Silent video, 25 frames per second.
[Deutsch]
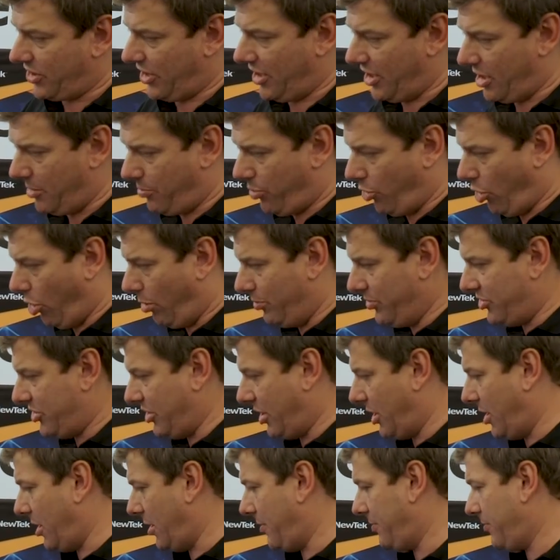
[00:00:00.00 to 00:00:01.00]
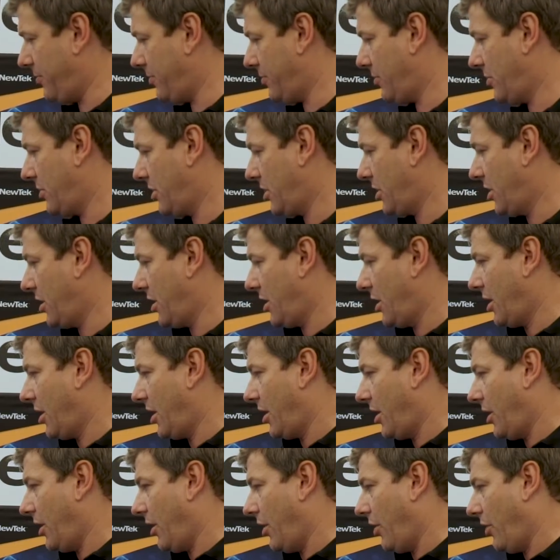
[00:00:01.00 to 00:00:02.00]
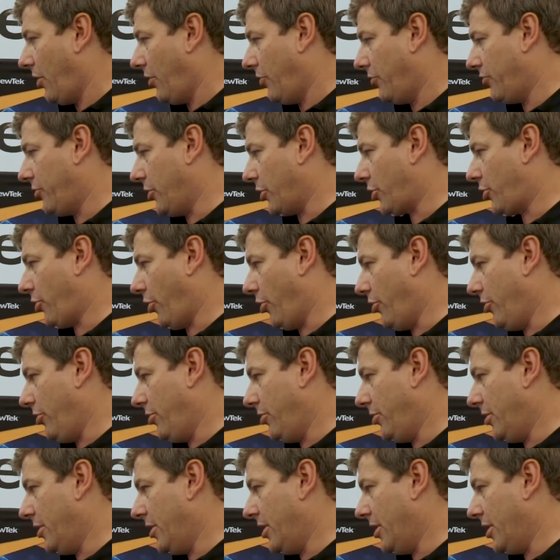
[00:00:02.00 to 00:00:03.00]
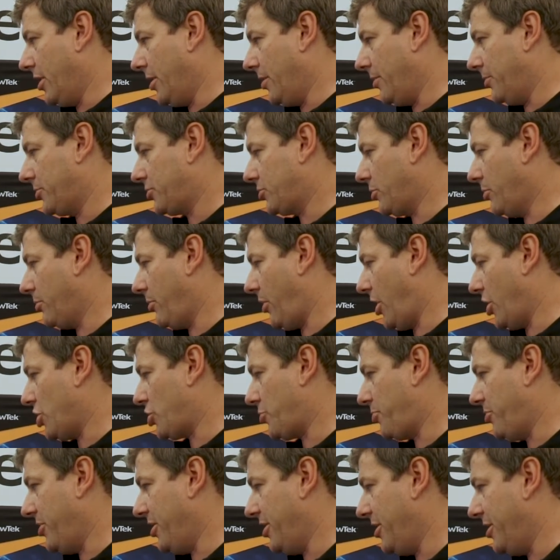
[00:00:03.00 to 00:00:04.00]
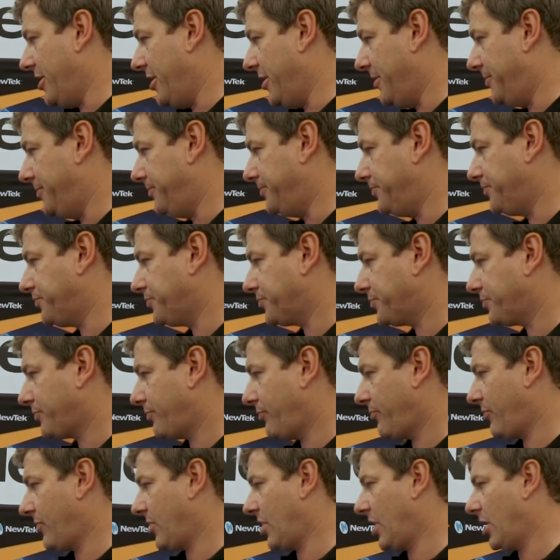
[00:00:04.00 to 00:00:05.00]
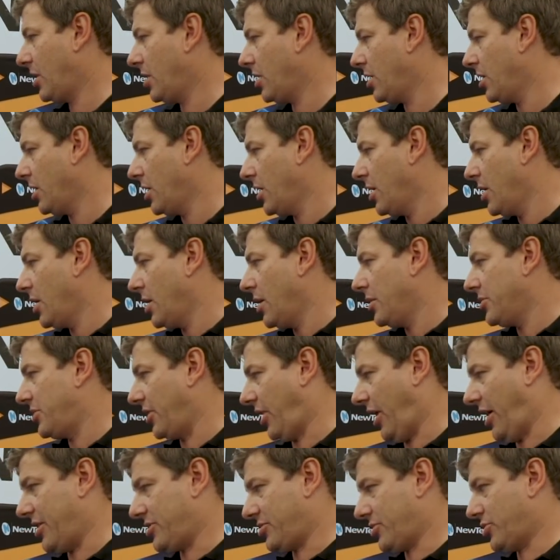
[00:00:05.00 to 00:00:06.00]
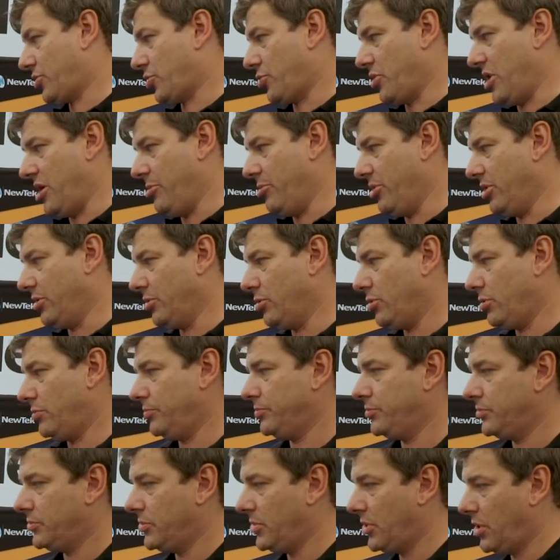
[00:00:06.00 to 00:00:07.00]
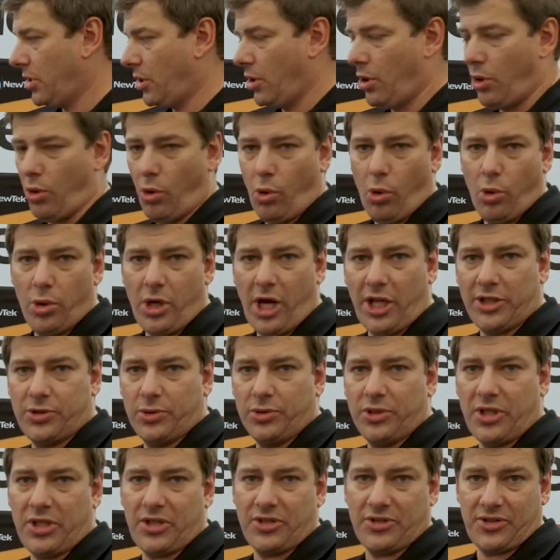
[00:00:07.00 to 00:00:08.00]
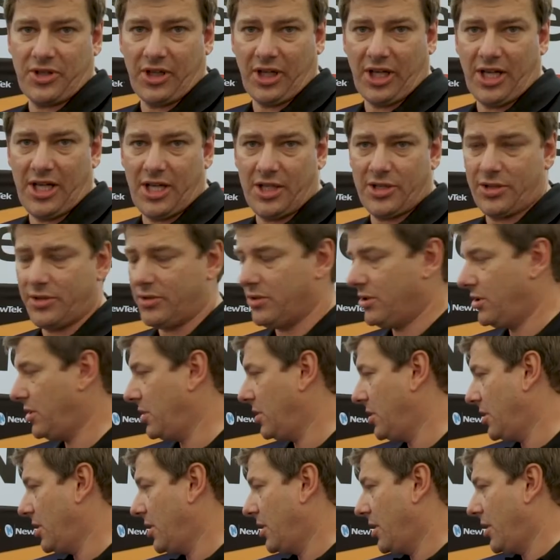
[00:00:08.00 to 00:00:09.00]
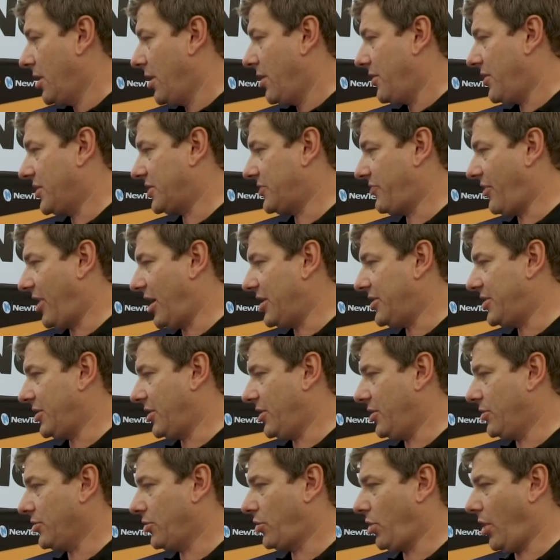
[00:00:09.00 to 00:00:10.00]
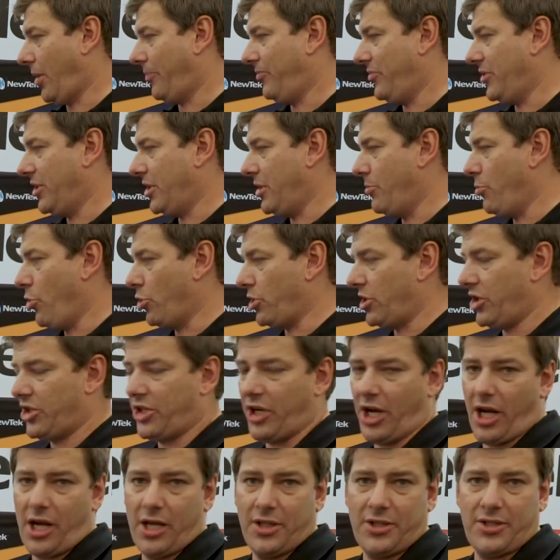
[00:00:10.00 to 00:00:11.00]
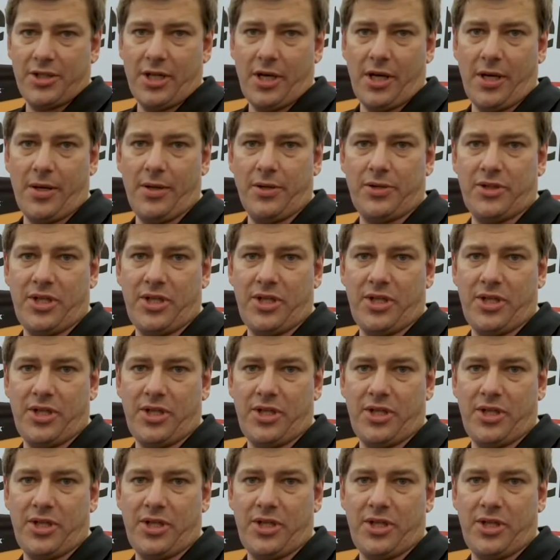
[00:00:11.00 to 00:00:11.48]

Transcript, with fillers: Teleprompter, wir können äh, zum Beispiel ähm, direkt streamen ohne ein zusätzliches Gerät. Des Weiteren haben wir die Möglichkeit, äh,